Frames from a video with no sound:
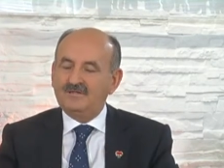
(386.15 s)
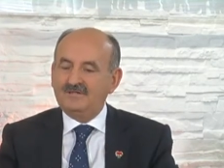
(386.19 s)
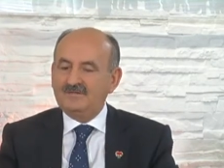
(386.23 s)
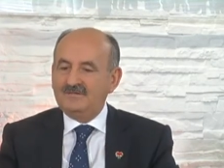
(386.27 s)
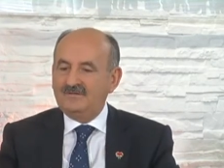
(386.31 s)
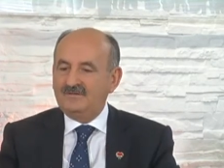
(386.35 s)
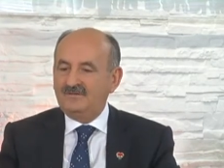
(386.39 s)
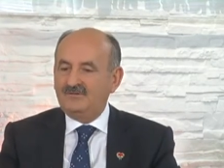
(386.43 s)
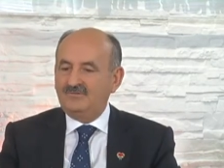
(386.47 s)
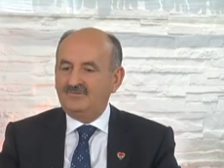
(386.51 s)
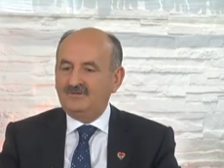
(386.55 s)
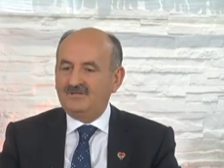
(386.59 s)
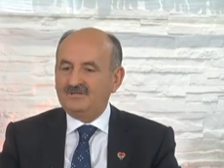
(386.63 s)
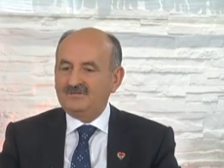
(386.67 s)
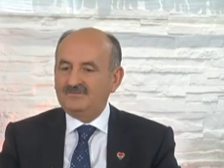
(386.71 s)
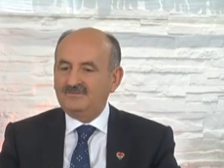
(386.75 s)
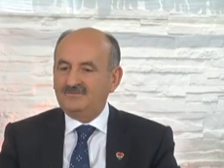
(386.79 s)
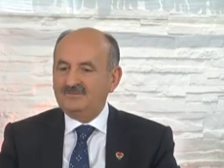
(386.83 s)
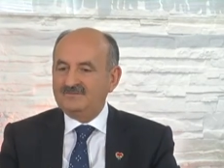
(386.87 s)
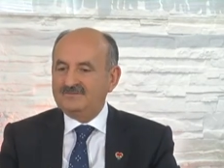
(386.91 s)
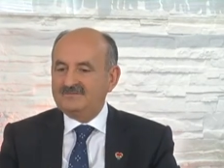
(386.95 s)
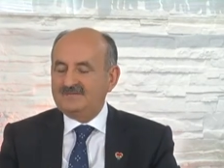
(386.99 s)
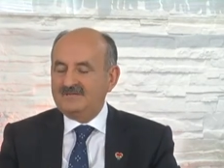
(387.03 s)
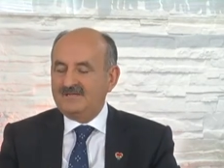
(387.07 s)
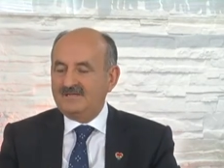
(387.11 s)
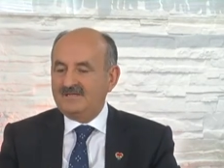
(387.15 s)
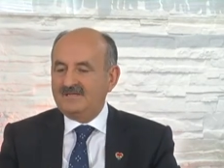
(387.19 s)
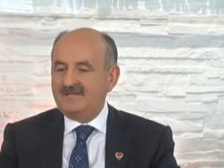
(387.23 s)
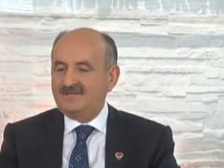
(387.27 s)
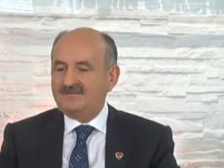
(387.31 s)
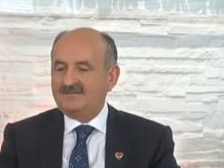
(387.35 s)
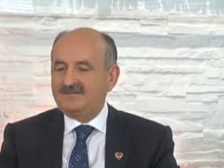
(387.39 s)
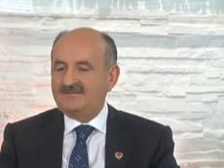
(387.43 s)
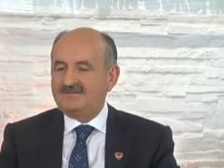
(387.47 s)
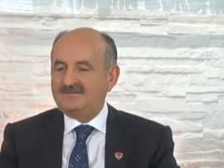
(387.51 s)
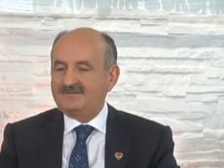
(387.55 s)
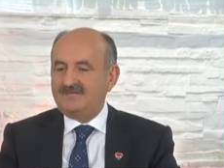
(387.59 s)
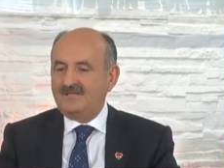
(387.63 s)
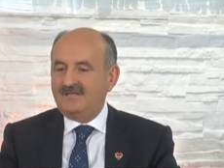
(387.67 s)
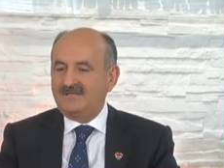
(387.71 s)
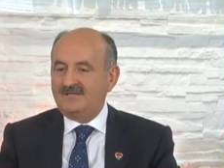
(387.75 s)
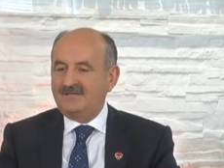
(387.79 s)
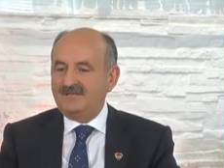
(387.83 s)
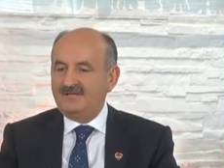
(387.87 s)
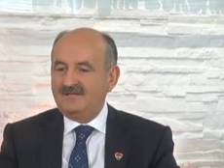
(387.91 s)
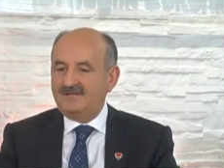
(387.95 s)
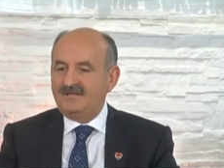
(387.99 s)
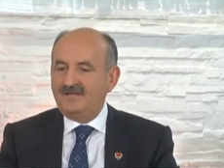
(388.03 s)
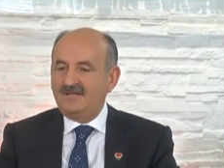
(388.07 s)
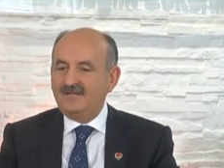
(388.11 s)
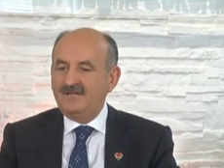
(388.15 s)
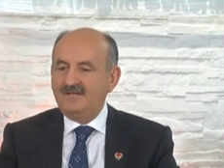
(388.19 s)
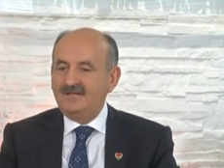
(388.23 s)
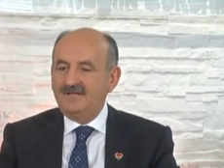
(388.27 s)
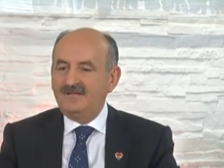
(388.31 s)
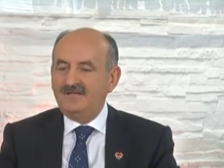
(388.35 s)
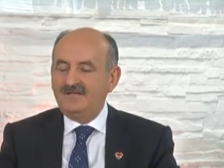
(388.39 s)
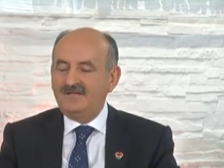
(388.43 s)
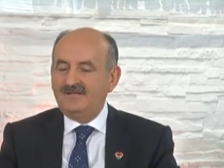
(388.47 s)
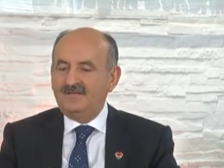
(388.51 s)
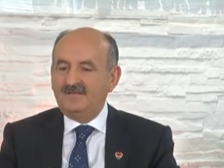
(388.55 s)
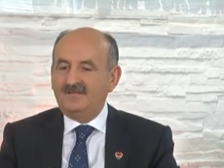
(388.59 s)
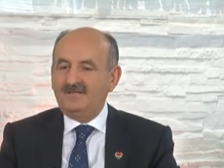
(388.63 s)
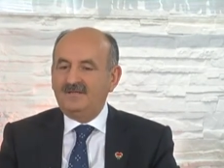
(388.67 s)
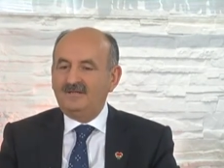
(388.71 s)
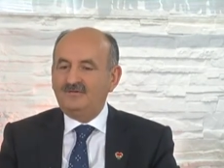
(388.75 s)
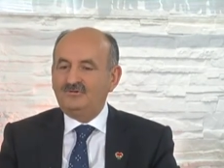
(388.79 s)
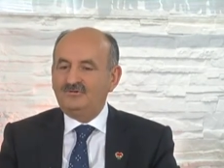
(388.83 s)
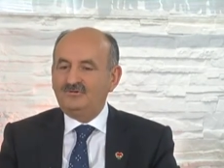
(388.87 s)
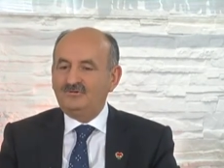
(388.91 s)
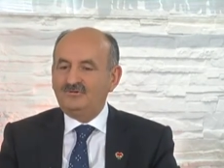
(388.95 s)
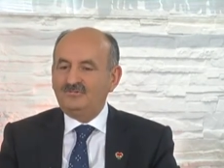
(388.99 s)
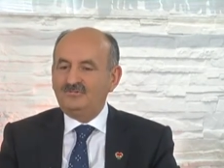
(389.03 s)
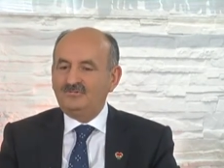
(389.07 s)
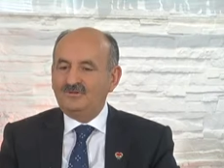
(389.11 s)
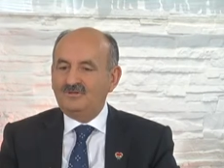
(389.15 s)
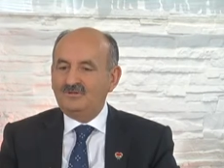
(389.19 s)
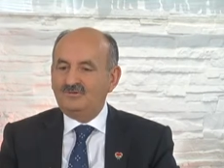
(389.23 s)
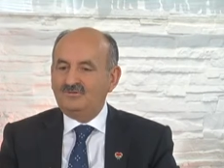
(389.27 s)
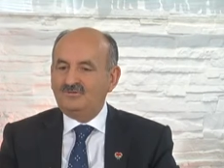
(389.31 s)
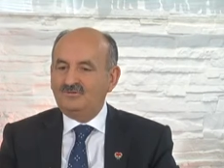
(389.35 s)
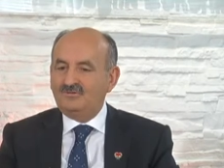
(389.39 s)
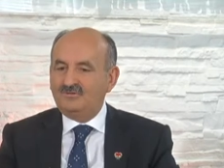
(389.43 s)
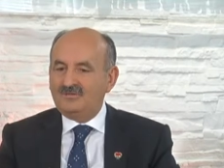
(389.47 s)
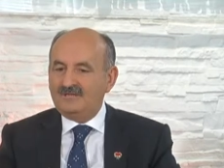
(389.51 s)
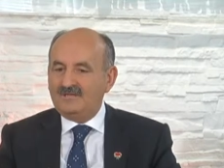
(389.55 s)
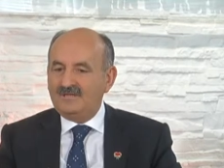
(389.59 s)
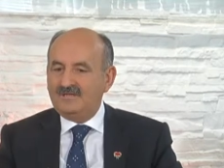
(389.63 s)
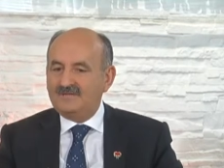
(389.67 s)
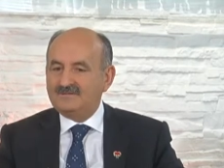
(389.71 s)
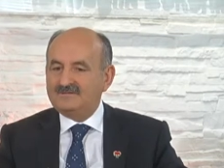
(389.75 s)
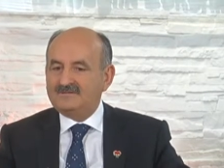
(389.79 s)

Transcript: ulaşmasına katkı sağlayarak inanıyorum ki Türkiye